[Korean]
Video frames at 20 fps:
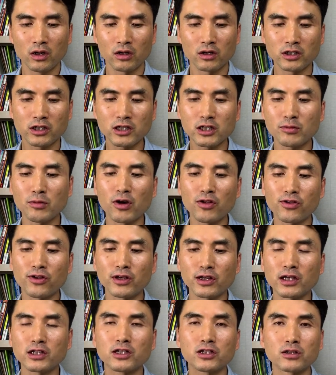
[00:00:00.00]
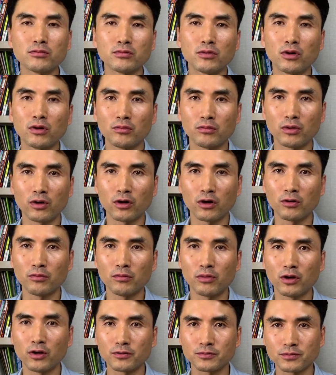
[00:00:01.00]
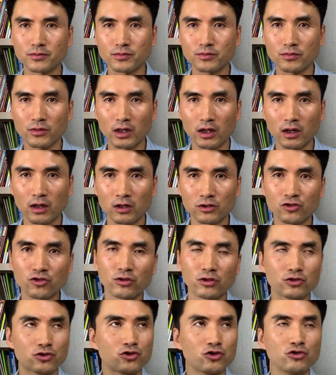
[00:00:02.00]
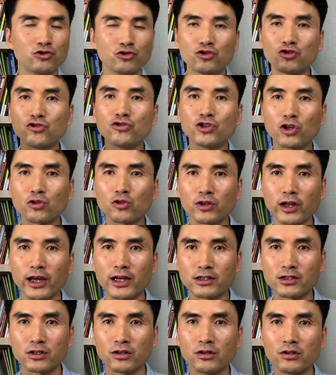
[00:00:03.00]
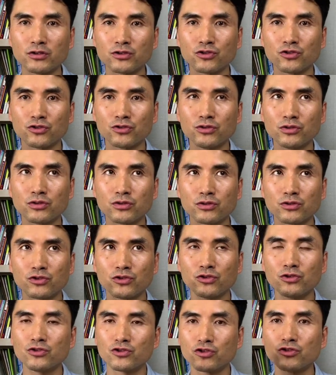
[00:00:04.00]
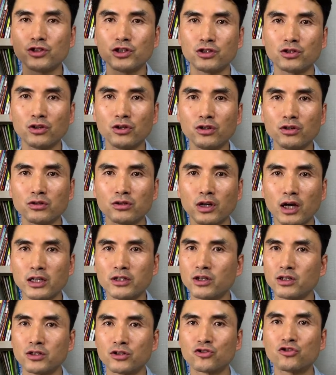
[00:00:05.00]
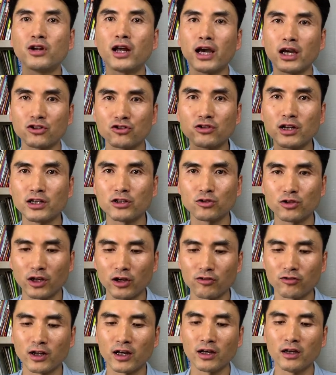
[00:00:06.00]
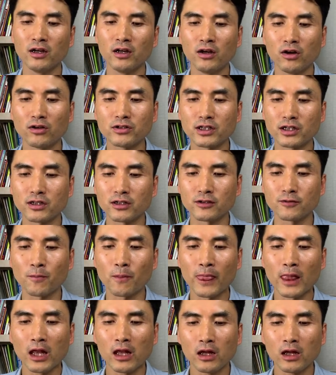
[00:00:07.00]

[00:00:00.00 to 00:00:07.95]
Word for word: 6 months니까 지금 뭐, 뭐, 뭐, 어, 줄, 준, 준 정도 되겠죠? 준, 준, 준이죠? 아니, 아니요. 줄라이, 줄라이 정도 있구나. 어쨌든.